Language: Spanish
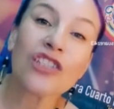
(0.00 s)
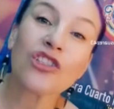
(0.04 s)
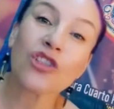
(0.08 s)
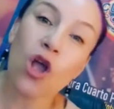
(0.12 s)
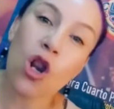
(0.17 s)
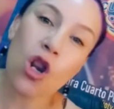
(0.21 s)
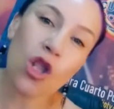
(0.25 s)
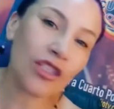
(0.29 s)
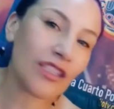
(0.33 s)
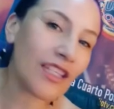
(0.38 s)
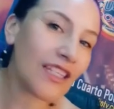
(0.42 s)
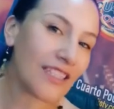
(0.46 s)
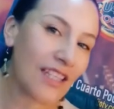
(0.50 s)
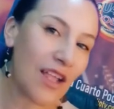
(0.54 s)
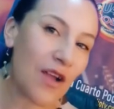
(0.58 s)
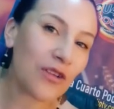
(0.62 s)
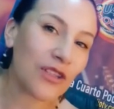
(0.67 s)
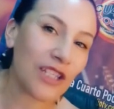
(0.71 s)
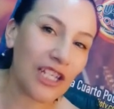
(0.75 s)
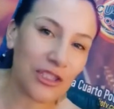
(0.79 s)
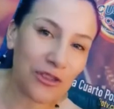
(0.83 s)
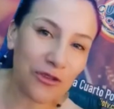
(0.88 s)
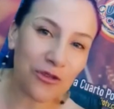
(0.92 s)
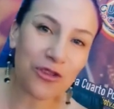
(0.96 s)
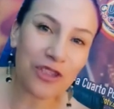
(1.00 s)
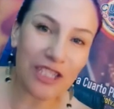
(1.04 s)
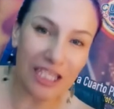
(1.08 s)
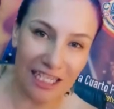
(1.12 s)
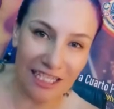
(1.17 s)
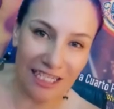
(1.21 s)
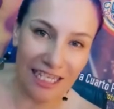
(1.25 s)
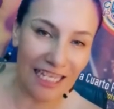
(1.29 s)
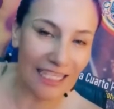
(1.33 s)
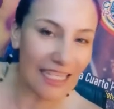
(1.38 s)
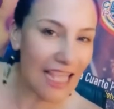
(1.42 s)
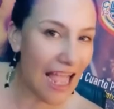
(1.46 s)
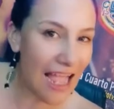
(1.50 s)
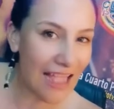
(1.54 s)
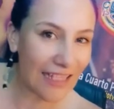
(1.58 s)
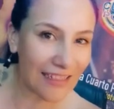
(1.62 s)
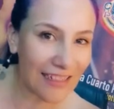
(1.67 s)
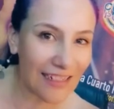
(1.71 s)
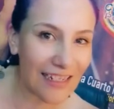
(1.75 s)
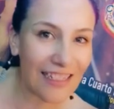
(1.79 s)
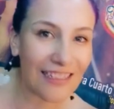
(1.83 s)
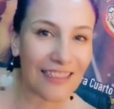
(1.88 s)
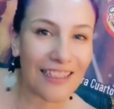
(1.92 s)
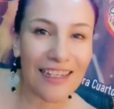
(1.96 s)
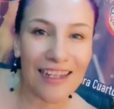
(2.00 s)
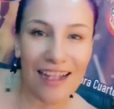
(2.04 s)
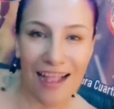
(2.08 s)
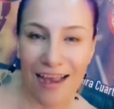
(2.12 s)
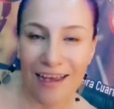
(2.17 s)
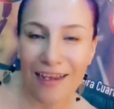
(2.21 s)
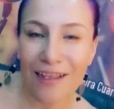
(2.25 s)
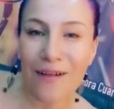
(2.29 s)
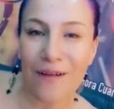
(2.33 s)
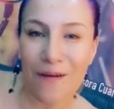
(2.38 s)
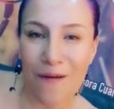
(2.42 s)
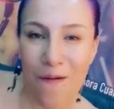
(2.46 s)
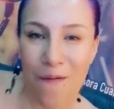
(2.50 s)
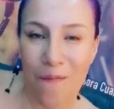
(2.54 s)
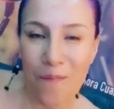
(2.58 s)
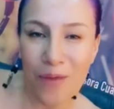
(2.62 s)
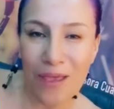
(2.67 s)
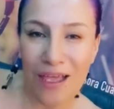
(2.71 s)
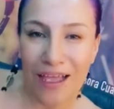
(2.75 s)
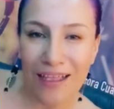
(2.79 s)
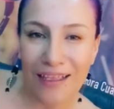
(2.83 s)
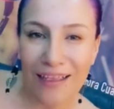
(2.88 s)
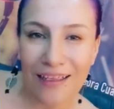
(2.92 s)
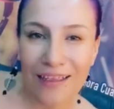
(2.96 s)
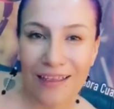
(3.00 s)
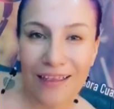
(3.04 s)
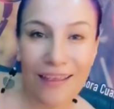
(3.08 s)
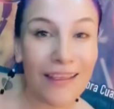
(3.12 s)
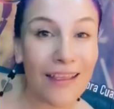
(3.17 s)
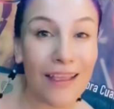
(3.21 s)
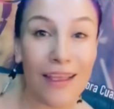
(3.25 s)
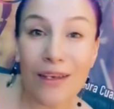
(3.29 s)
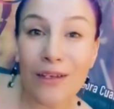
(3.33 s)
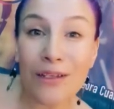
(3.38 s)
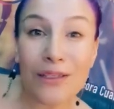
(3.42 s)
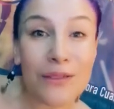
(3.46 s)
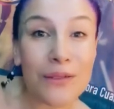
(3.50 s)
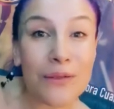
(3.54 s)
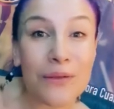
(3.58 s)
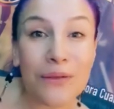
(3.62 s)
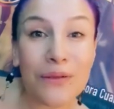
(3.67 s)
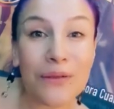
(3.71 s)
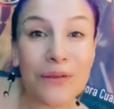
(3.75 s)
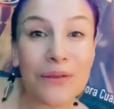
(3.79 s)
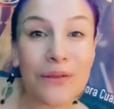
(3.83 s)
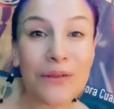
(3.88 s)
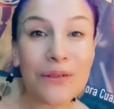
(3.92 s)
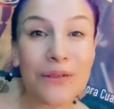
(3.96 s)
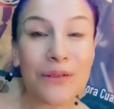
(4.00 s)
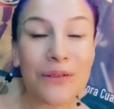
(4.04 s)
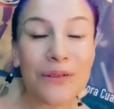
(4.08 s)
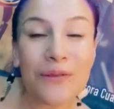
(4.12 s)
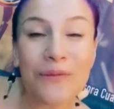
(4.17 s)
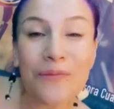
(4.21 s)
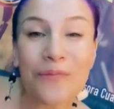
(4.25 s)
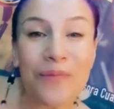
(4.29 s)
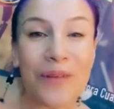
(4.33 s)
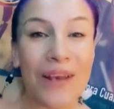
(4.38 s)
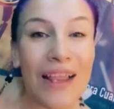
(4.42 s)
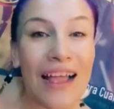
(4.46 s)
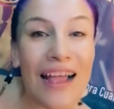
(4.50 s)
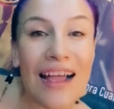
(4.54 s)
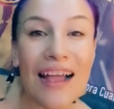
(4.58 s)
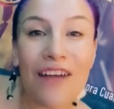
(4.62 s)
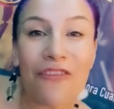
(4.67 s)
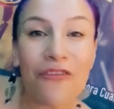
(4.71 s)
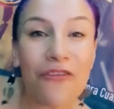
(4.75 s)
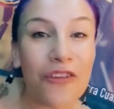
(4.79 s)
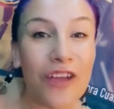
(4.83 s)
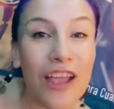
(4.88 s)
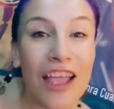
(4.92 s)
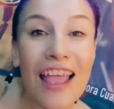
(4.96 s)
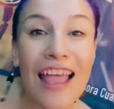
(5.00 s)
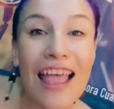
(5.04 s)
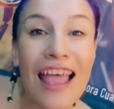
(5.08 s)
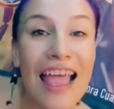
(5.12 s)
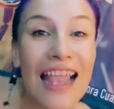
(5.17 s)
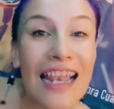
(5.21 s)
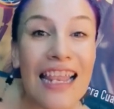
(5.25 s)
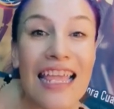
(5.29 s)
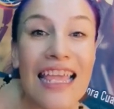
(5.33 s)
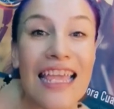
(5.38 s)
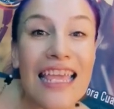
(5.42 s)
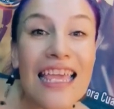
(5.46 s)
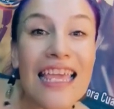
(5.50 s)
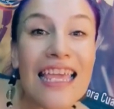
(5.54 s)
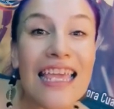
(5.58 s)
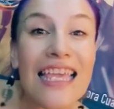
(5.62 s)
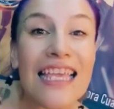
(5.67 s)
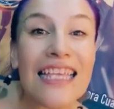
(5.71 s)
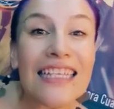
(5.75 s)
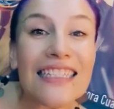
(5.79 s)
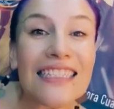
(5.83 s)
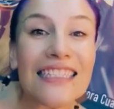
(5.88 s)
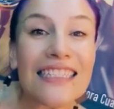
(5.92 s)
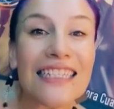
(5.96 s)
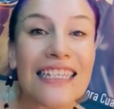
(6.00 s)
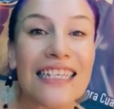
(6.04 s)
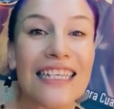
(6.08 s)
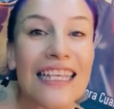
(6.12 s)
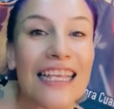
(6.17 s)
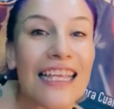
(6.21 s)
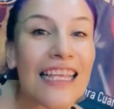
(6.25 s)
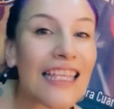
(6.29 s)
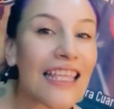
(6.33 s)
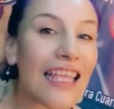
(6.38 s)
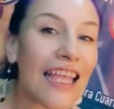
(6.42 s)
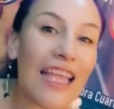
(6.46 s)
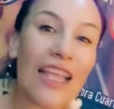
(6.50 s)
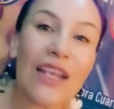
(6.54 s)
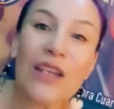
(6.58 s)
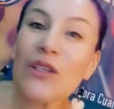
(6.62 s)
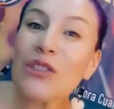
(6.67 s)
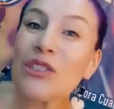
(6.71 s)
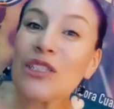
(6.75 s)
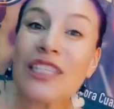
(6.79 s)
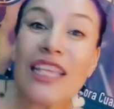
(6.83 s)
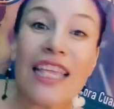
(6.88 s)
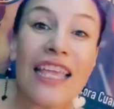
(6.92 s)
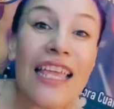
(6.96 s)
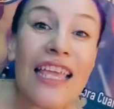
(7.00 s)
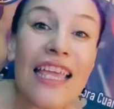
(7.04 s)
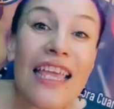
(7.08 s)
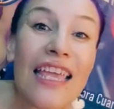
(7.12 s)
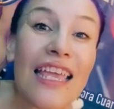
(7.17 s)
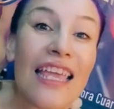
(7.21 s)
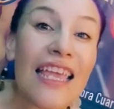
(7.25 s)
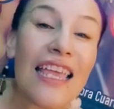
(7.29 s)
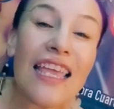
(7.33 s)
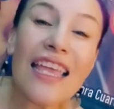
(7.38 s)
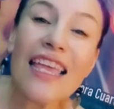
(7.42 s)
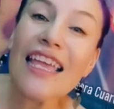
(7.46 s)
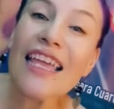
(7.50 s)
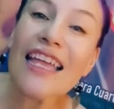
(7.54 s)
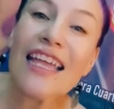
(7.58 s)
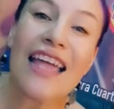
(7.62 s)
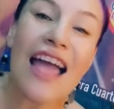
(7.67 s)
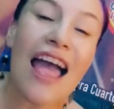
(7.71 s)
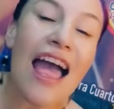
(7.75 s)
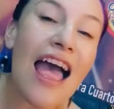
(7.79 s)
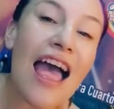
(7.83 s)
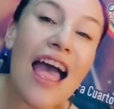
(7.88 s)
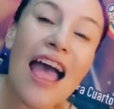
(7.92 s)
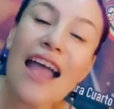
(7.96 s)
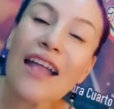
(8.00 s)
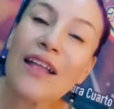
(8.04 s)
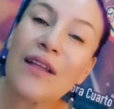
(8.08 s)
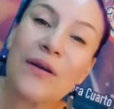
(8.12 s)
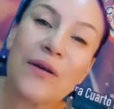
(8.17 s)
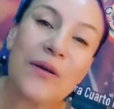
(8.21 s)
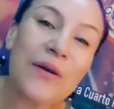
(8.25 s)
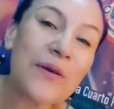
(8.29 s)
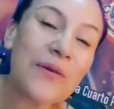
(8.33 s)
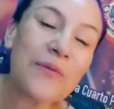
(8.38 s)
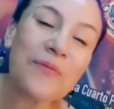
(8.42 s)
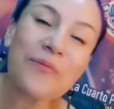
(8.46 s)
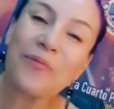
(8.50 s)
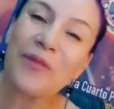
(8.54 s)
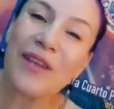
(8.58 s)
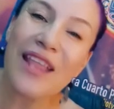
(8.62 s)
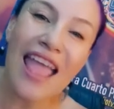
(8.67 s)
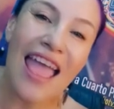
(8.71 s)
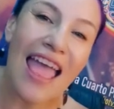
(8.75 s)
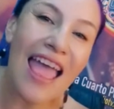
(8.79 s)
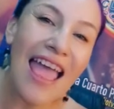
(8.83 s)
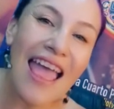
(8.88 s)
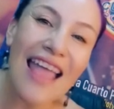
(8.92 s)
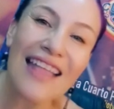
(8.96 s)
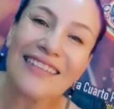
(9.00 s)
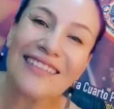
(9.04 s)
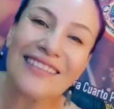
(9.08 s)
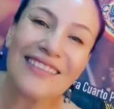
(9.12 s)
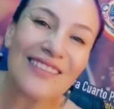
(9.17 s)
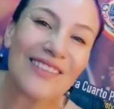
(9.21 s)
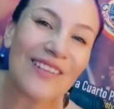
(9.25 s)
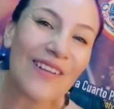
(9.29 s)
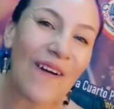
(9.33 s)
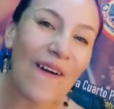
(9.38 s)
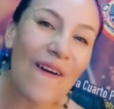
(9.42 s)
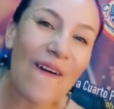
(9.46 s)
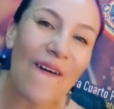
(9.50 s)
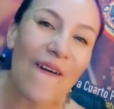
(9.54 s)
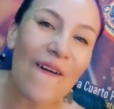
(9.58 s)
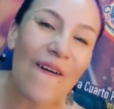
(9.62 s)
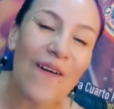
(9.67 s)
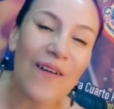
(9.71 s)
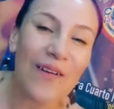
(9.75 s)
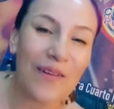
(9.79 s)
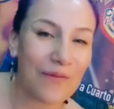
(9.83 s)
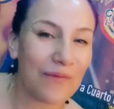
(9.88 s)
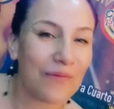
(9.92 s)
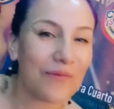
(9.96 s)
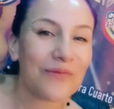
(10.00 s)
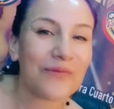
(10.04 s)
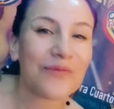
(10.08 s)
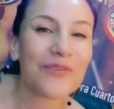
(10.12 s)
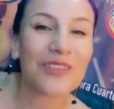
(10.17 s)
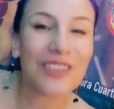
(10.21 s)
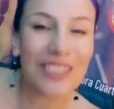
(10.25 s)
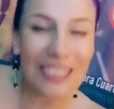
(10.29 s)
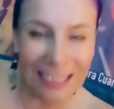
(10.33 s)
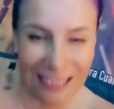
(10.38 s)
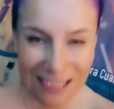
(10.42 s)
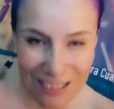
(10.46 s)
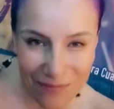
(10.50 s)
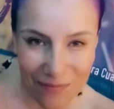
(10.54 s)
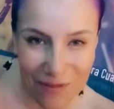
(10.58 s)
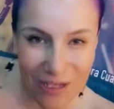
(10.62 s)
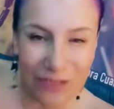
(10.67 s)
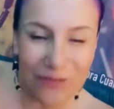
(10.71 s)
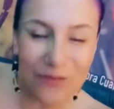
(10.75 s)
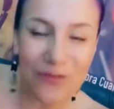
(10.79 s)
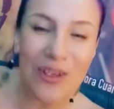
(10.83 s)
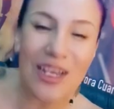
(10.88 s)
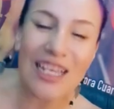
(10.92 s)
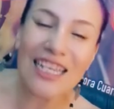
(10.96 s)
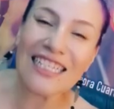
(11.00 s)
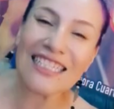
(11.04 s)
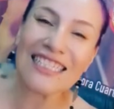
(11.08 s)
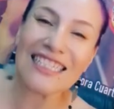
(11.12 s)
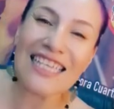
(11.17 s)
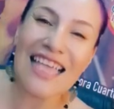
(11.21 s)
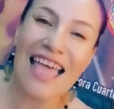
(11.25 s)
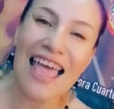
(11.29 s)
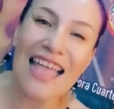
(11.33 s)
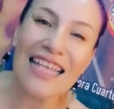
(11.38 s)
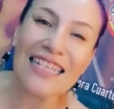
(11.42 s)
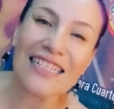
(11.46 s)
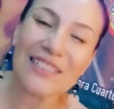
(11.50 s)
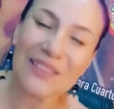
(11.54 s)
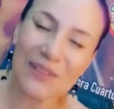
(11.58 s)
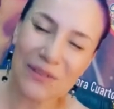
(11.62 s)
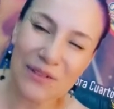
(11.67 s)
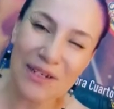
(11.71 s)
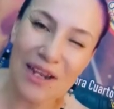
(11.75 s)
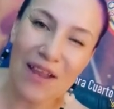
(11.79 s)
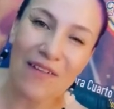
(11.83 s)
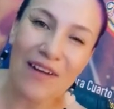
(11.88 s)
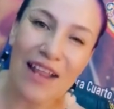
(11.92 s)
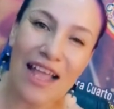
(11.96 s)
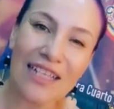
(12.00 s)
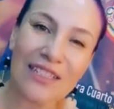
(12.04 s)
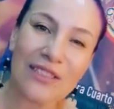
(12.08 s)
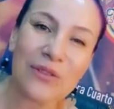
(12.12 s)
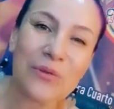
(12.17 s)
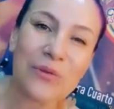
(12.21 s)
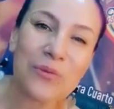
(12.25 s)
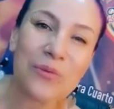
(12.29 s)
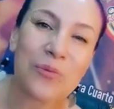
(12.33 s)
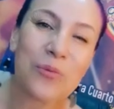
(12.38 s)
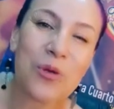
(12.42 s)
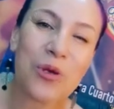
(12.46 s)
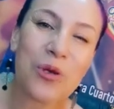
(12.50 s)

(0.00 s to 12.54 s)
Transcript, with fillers: Son los deseos de su DJ Andrés de Cali, Colombia. Y que los cumpla feliz, que lo siga cumpliendo Muchísimas felicidades. Un abrazo.